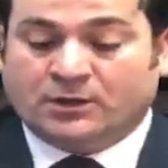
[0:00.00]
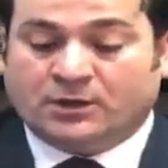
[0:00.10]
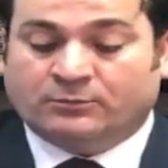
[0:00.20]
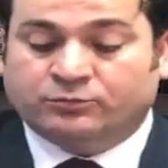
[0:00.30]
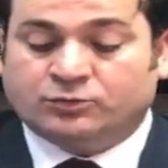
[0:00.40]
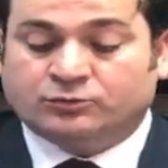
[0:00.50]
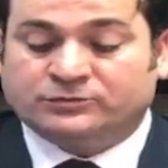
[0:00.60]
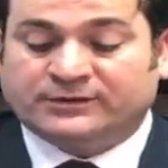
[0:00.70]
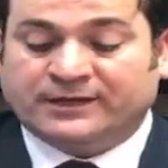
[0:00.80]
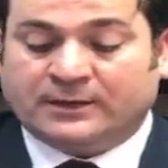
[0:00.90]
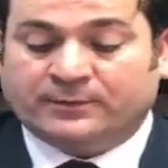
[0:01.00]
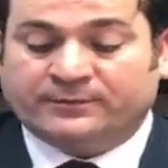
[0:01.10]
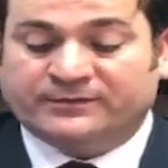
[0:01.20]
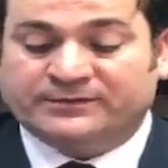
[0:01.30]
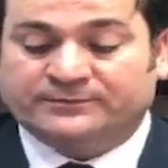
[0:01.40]
Ama bu konuda ne
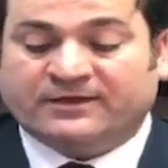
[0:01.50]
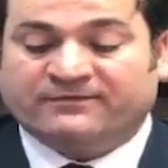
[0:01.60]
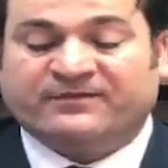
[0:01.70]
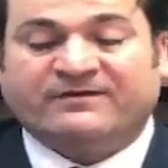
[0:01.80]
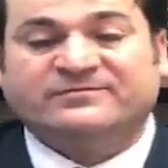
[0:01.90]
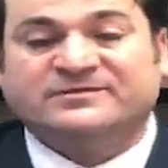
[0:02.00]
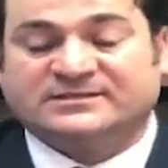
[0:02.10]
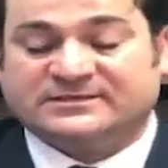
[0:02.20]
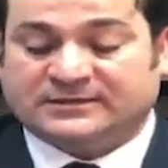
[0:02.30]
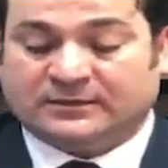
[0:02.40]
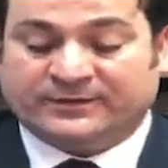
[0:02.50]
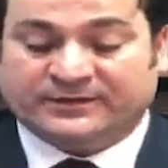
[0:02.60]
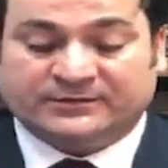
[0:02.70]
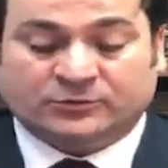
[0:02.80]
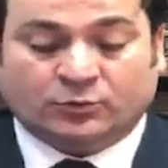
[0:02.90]
yapabilirim? F1 vizesiyle
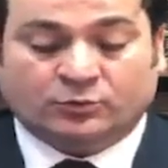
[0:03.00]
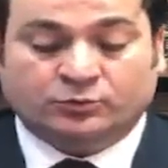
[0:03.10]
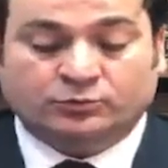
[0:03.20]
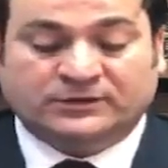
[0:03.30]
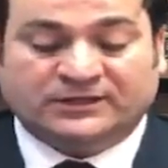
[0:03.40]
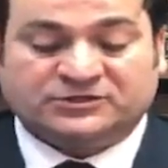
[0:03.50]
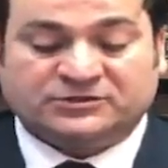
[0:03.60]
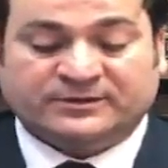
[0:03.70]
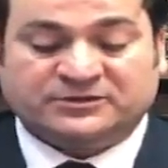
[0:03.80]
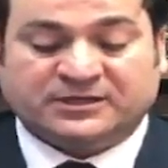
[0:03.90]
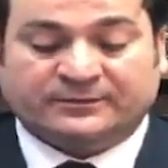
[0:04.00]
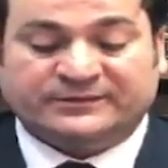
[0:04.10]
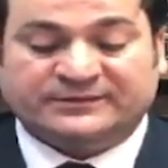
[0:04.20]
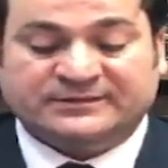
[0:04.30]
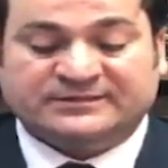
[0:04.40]
Amerika'da okul değiştirme
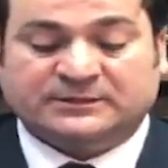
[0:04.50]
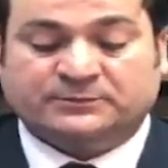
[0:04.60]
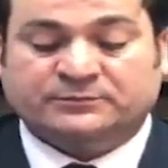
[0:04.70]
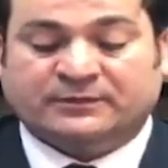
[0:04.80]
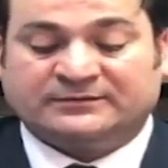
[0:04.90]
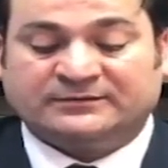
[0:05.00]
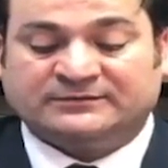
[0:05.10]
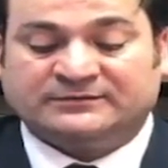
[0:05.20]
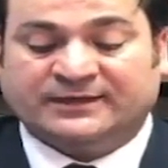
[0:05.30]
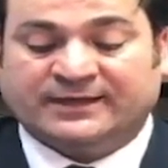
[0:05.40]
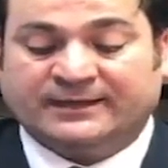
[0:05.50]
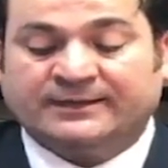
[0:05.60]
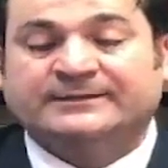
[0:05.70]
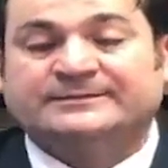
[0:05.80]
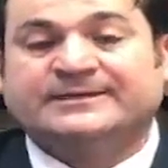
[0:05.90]
işlemleri nasıl yapılmaktadır diye
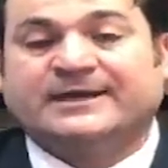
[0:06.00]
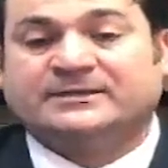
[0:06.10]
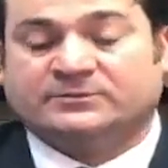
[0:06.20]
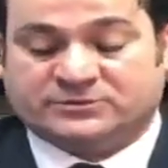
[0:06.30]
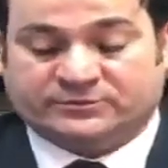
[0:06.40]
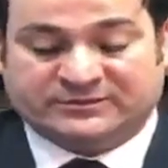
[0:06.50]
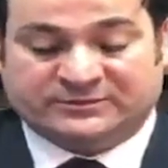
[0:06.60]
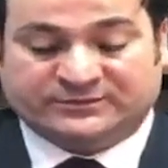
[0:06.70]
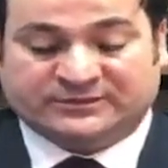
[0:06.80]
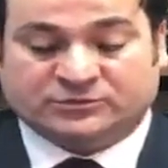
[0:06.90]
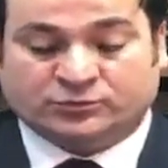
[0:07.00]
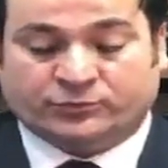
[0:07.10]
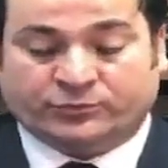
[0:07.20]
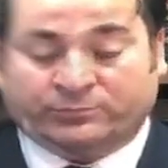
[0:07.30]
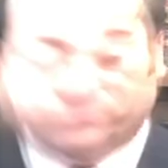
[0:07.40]
takipçimiz bize
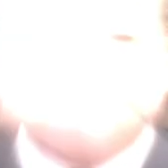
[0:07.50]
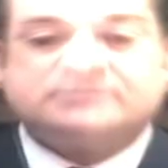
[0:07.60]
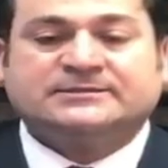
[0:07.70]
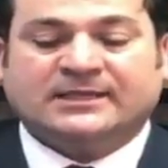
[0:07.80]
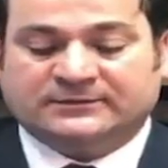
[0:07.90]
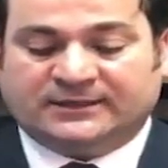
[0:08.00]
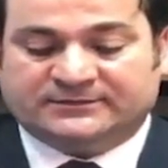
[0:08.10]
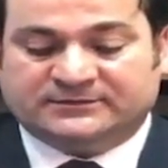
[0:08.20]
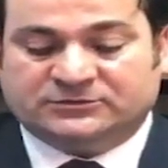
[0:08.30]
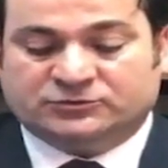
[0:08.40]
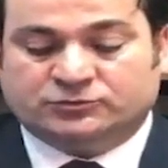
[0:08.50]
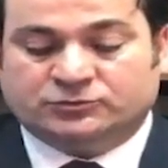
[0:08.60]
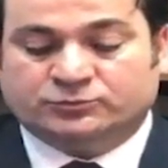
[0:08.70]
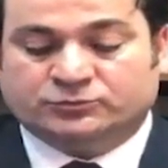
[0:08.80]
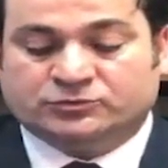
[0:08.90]
soruyor. Sizin anlattığınız
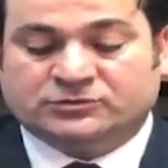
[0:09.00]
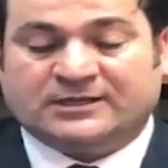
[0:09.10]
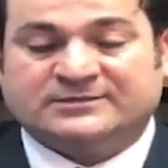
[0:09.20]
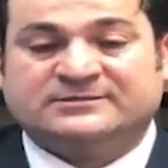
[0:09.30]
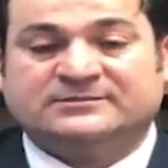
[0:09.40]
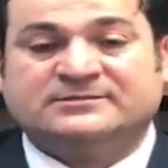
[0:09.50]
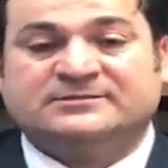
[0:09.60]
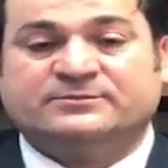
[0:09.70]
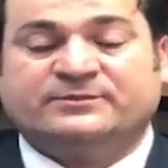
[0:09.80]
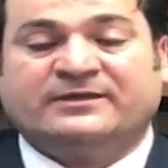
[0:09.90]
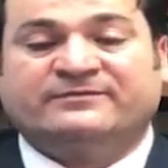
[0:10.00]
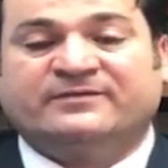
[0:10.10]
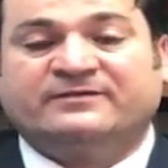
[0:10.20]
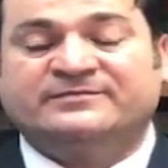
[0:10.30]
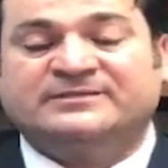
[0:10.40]
durumunuzda aslında sizin bir
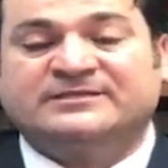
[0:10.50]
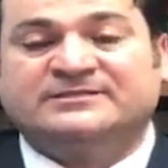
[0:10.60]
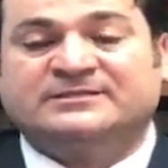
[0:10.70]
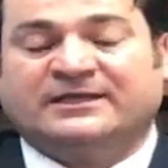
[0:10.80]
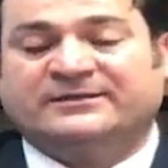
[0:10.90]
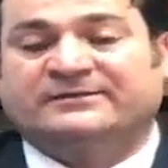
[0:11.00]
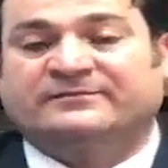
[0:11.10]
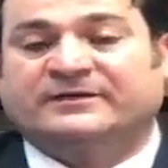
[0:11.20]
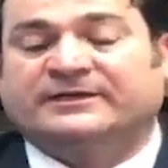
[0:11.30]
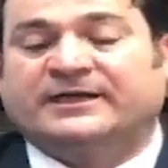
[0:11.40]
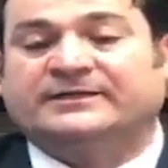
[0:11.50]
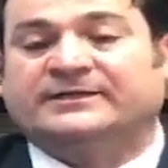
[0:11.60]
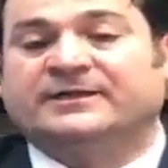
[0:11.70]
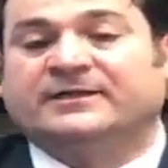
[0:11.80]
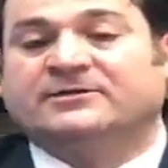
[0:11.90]
F1 vizeniz zaten var.
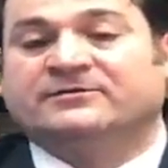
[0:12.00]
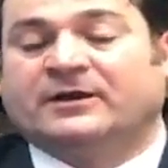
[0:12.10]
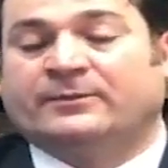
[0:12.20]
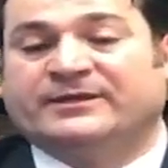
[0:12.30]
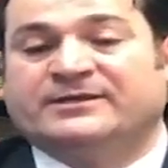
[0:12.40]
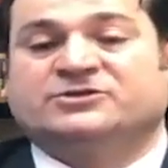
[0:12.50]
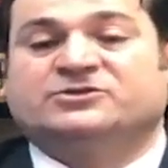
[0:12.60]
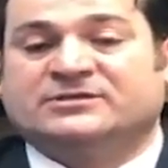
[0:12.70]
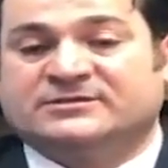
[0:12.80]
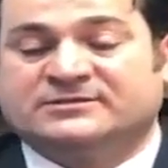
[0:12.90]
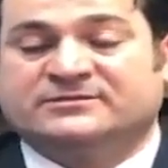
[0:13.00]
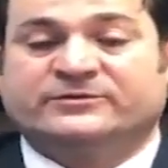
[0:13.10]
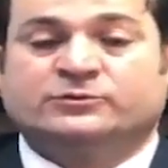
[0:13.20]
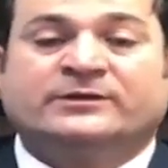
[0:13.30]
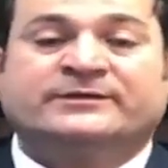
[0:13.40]
Yani Amerika içindesiniz
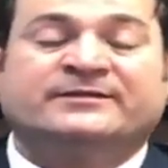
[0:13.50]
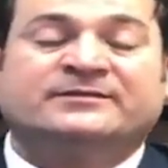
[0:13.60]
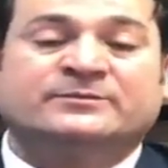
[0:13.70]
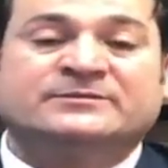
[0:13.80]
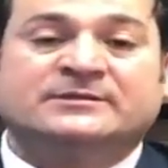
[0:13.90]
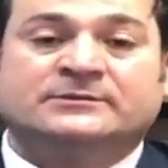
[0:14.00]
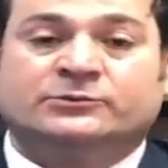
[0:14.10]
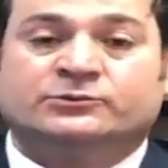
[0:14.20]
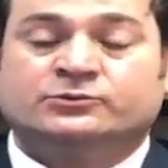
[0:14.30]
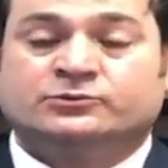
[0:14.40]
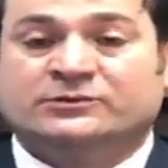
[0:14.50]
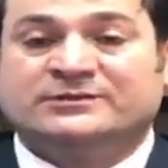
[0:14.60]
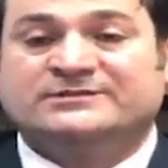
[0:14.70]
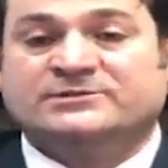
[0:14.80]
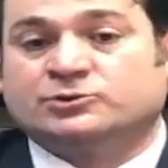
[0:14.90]
ve şu an eğitiminizi alıyorsunuz.
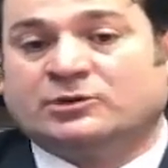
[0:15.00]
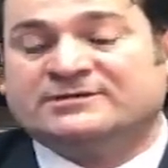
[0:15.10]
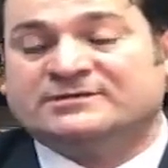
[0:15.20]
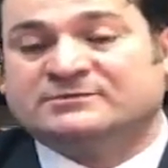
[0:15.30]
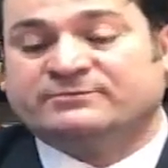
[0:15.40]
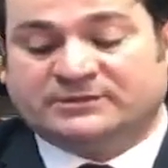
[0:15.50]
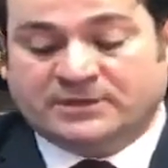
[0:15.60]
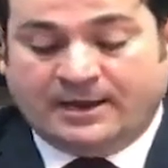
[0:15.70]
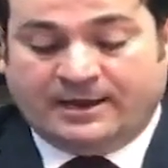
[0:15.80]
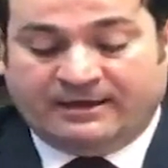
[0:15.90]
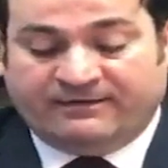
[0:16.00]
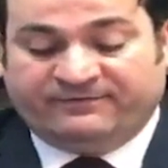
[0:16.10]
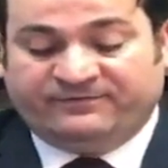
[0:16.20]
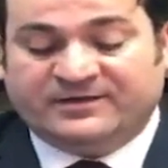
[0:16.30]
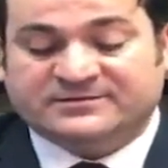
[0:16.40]
Dolayısıyla şu an sizin bir
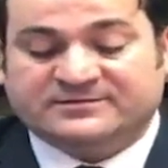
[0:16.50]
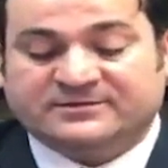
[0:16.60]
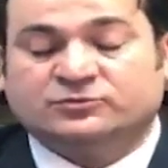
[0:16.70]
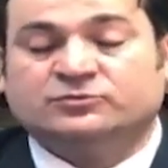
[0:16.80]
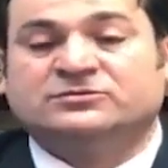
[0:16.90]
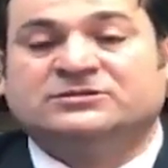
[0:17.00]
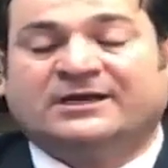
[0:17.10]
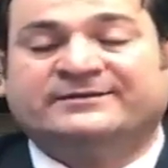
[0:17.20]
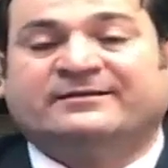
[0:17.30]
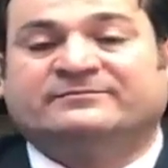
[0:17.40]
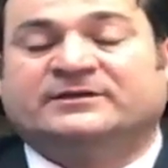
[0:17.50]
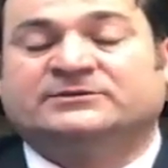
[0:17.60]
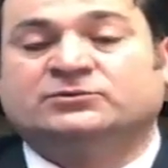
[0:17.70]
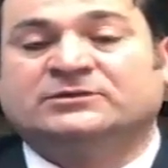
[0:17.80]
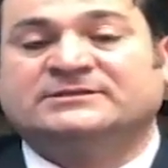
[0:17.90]
F1 statünüz zaten
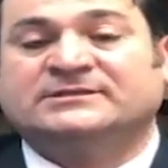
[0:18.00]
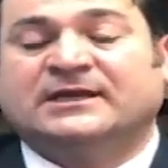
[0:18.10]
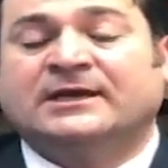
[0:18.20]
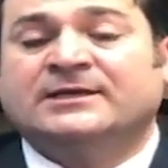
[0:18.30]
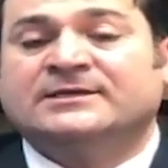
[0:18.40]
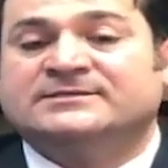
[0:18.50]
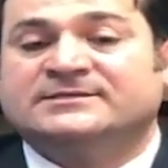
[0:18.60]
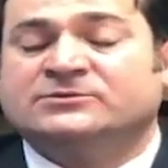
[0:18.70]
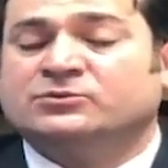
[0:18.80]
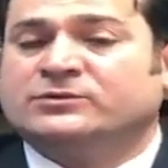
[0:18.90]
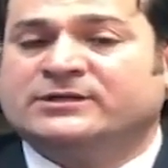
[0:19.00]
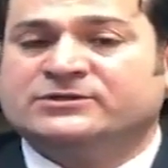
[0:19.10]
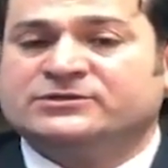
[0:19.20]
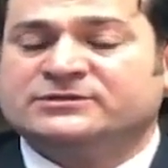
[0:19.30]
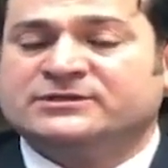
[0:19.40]
var. Dolayısıyla sizin ülke
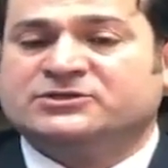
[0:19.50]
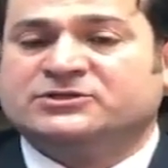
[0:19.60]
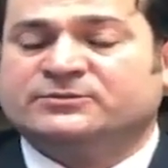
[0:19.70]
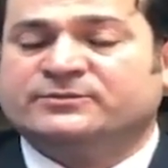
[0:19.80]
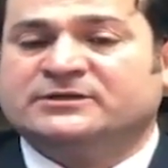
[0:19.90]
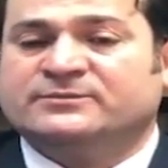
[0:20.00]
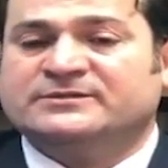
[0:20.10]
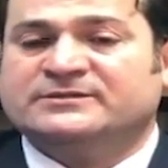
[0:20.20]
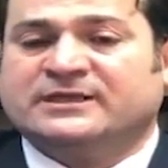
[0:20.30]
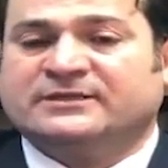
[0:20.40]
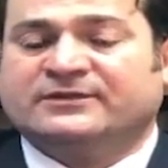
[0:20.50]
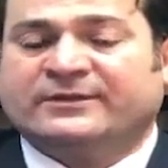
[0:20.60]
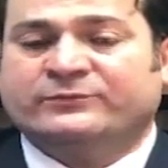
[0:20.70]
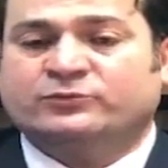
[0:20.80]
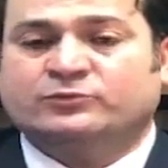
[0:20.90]
dışınıza çıkıp girmeniz
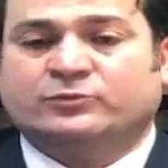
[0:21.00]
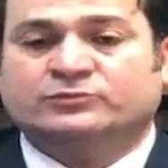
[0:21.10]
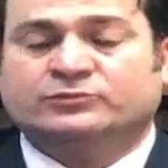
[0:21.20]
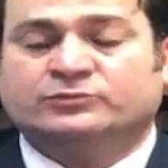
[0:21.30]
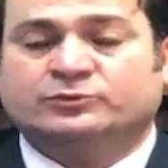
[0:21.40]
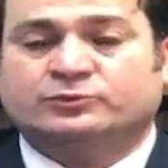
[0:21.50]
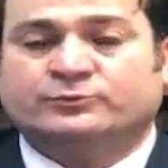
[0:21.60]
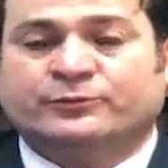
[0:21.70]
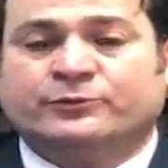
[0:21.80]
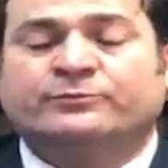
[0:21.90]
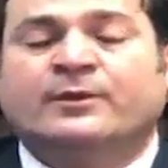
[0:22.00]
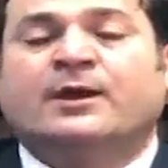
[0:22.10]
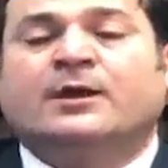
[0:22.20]
gerektiren bir durum olduğunu düşünmüyorum.